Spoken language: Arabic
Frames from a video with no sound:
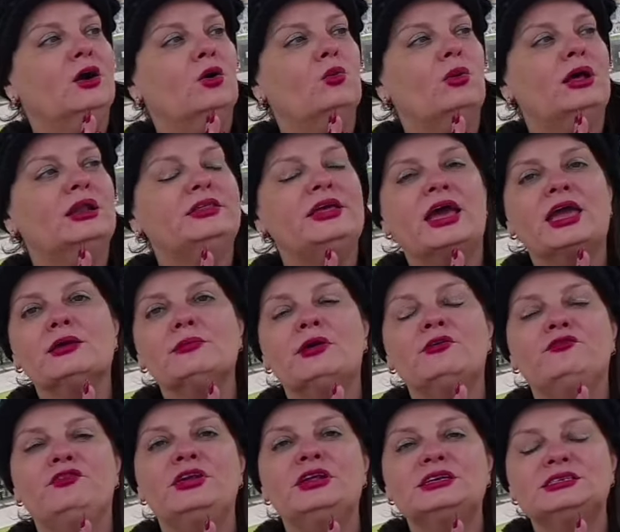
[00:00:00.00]

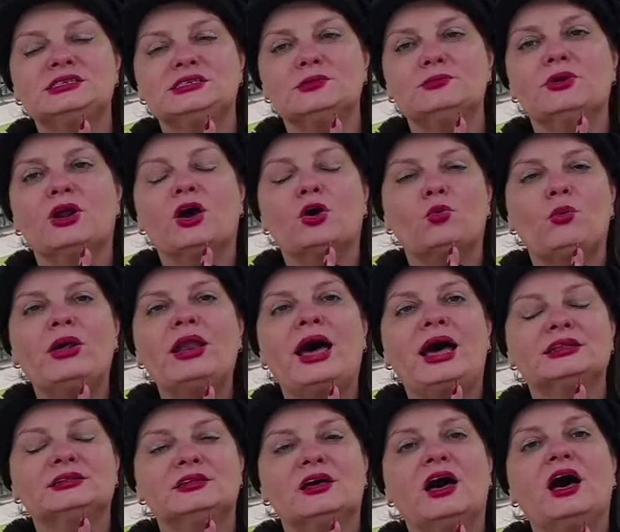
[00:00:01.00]
ودائما في الاستمرار
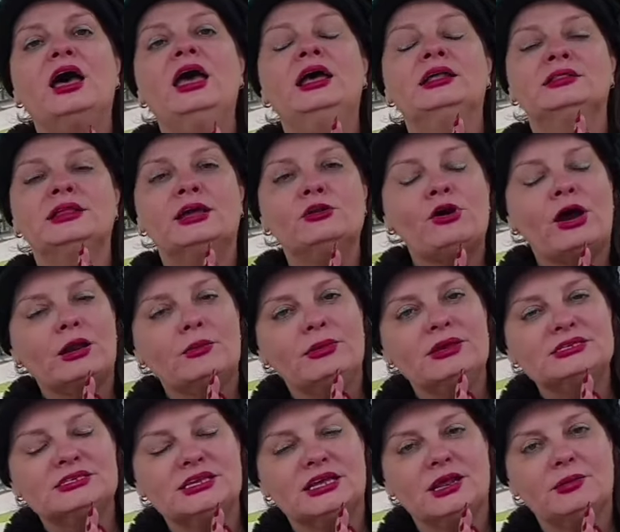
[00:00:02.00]
والعطاء
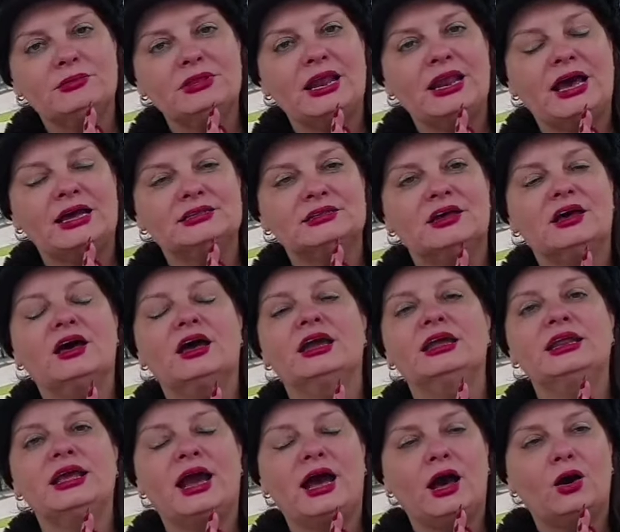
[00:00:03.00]
42 سنة من العطاء
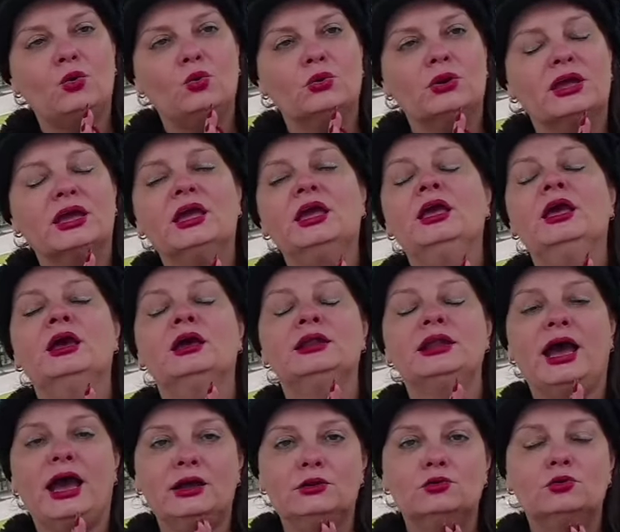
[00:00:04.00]
إلي عقوري
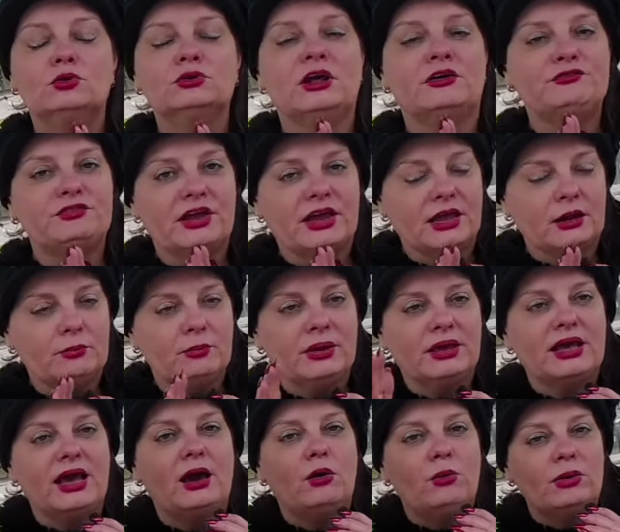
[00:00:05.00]
نحن نفتخر
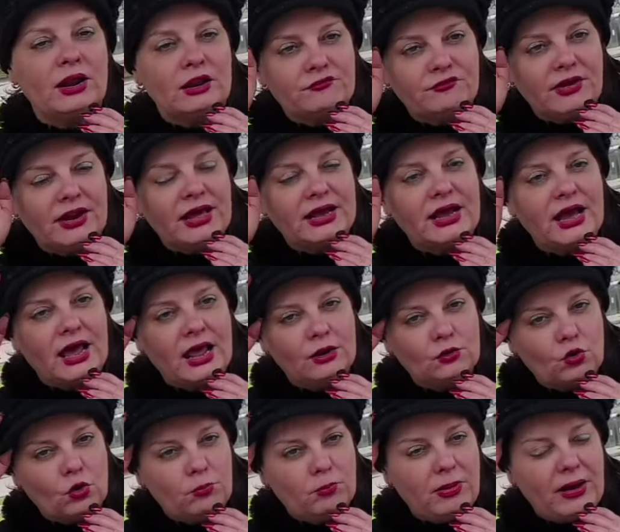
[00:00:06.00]
بك ونرفع لك
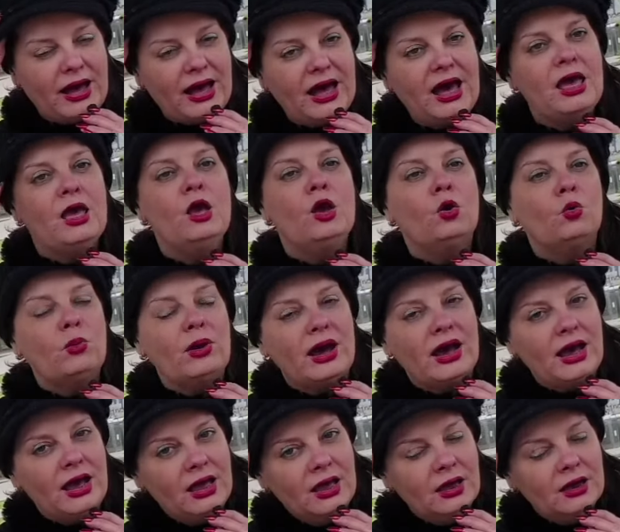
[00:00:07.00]
القبعة
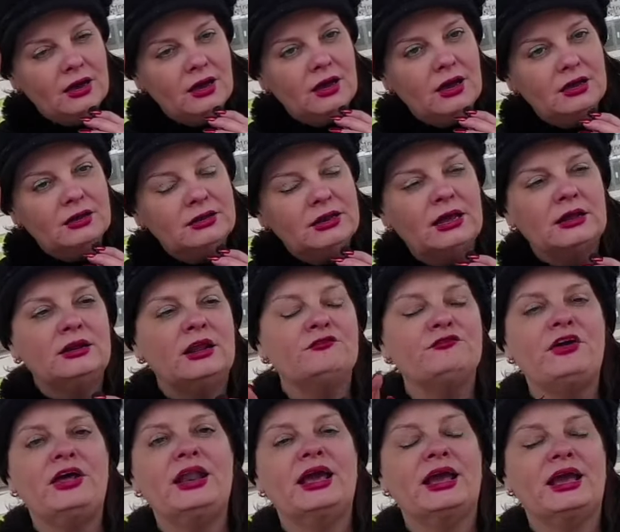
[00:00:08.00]

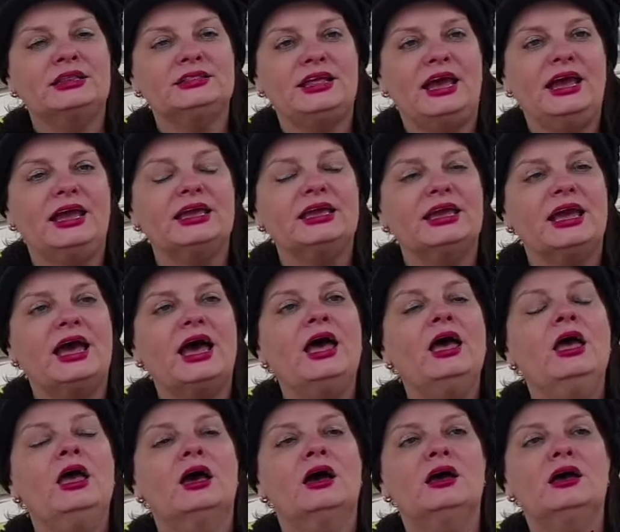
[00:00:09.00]
ونرفع آه، لك التحية
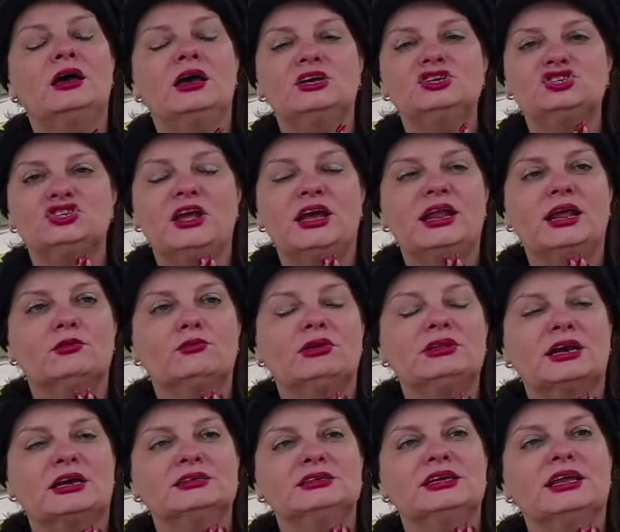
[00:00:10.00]
آه، إجلالا
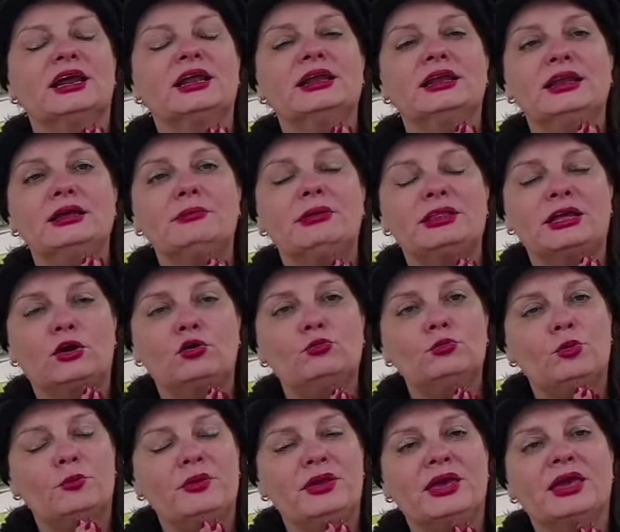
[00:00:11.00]
وتقديرا لما
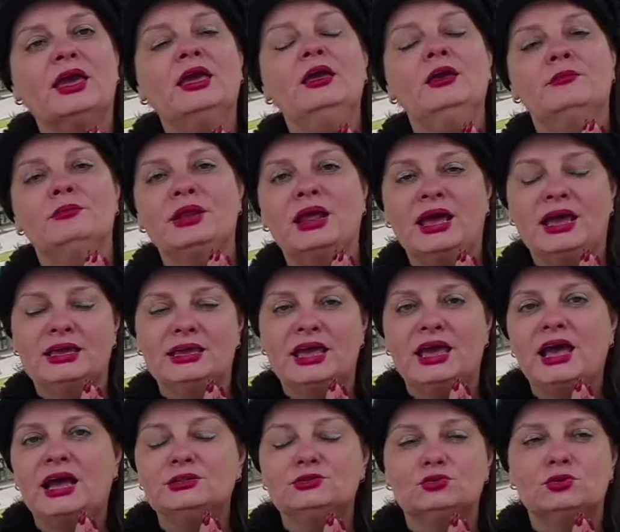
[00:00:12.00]
تقوم به من
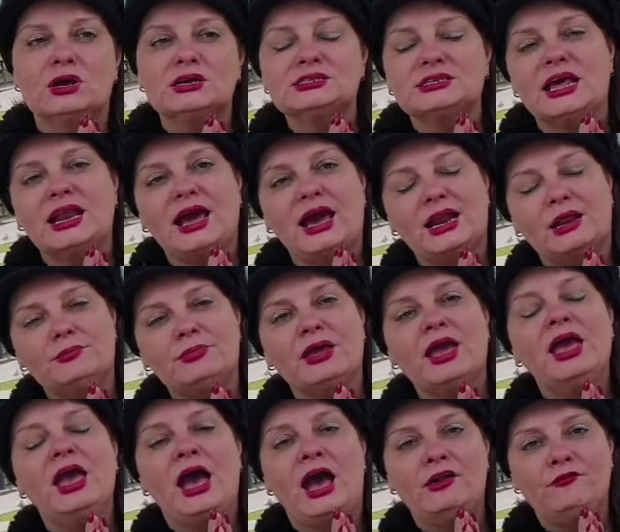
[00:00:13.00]
إحياء التراث العربي
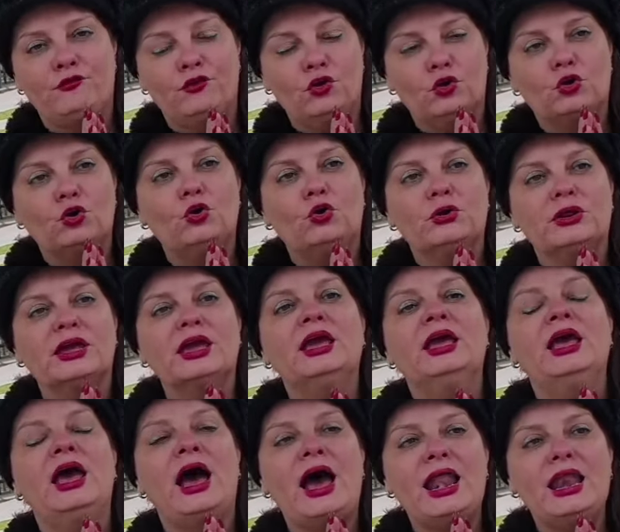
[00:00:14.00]
الفلكلوري
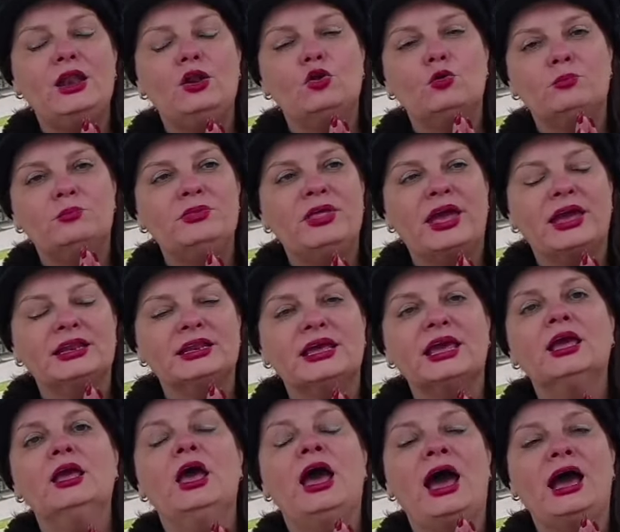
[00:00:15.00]

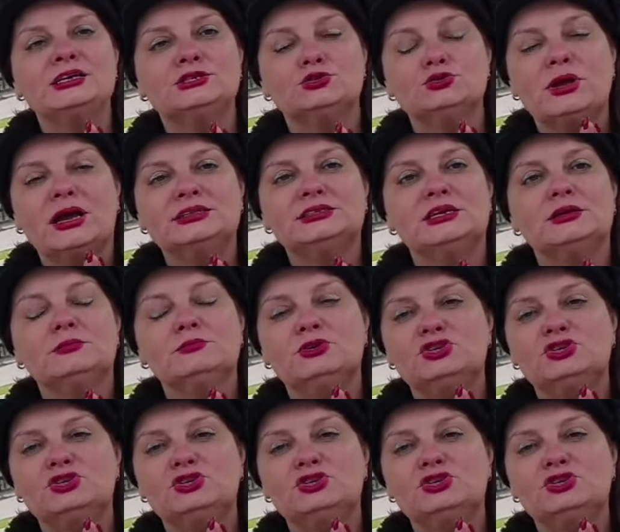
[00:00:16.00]
اللبناني حيث يأتي